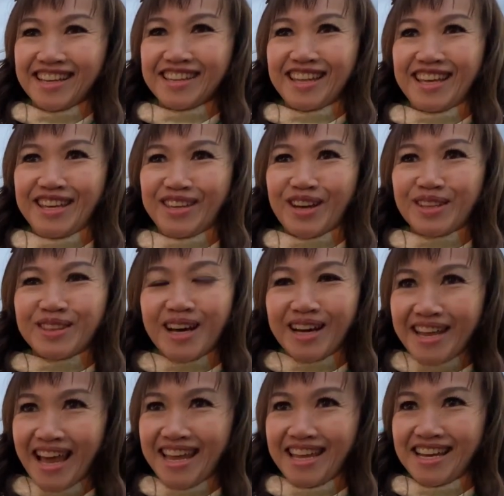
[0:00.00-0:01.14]
thì cho
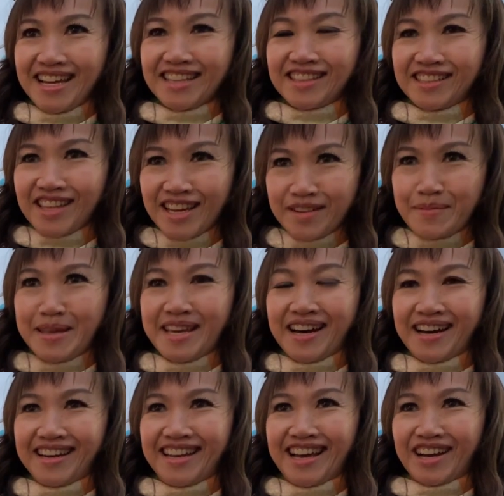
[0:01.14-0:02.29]
tới đây á, tới tới bây
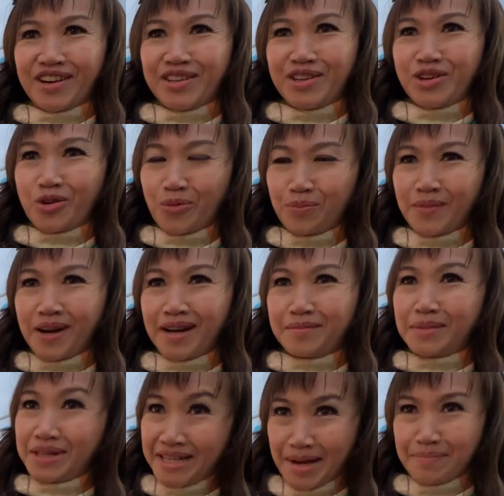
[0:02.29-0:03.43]
giờ là coi như cũng
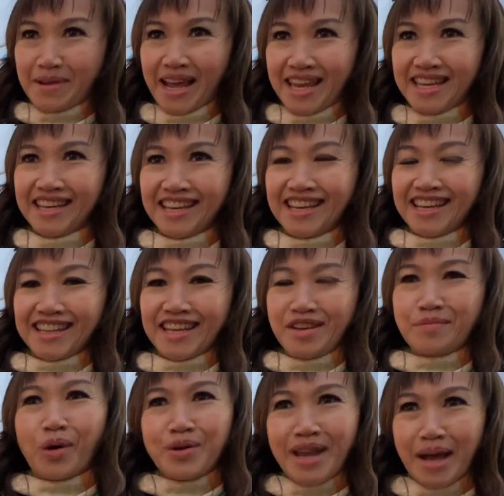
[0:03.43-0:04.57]
10 năm nay thì
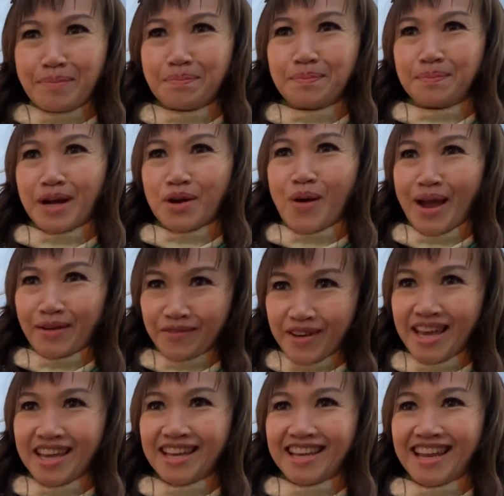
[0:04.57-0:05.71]
mỗi năm mà đoàn
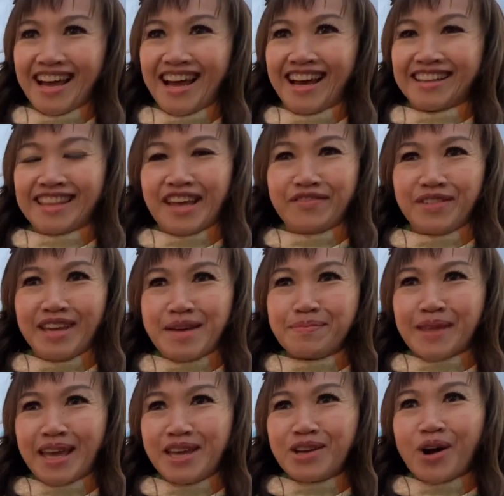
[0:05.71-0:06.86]
về là tại vì em
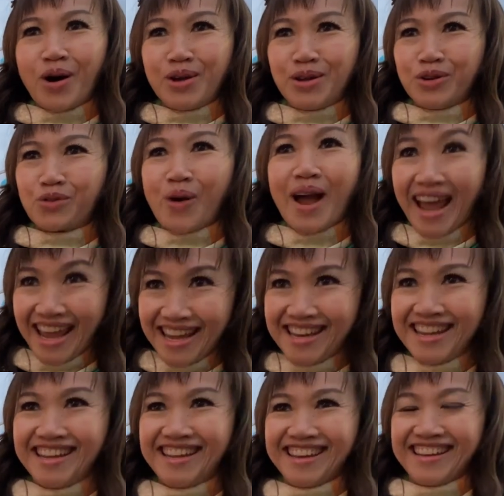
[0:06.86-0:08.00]
thấy coi quá hay
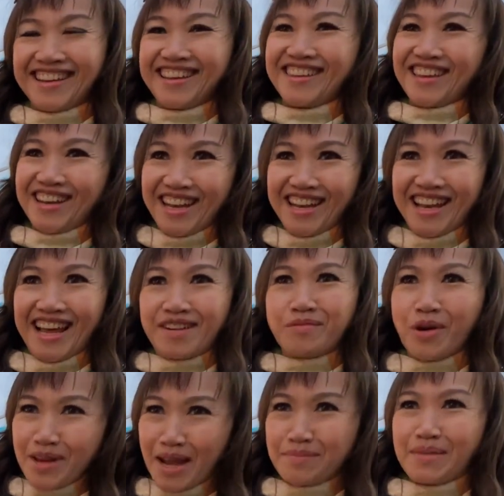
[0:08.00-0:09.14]
đi cho nên là
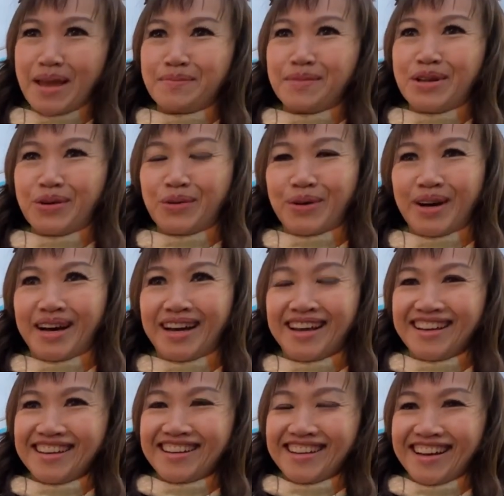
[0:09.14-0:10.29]
mỗi năm em đều à,
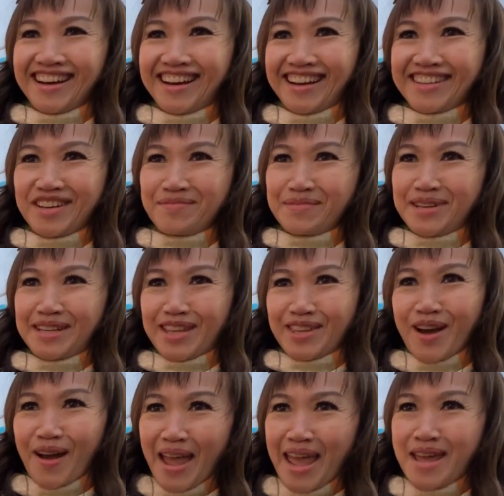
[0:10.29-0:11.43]
à, giống như là
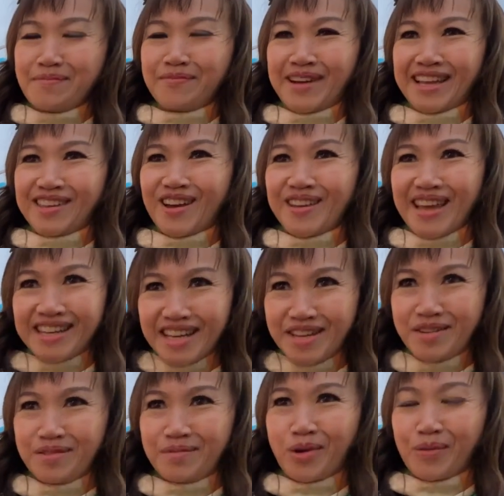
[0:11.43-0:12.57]
cho em và cho gia đình
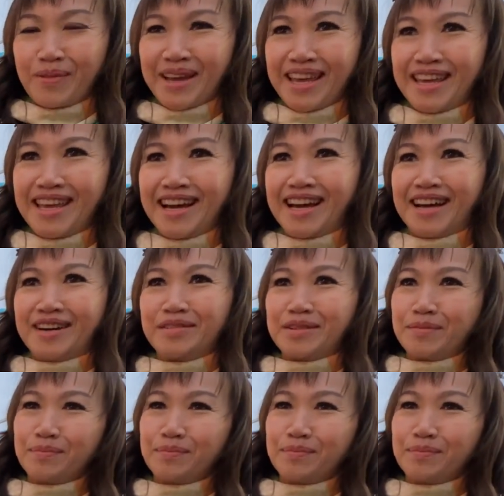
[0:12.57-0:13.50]
một cái à,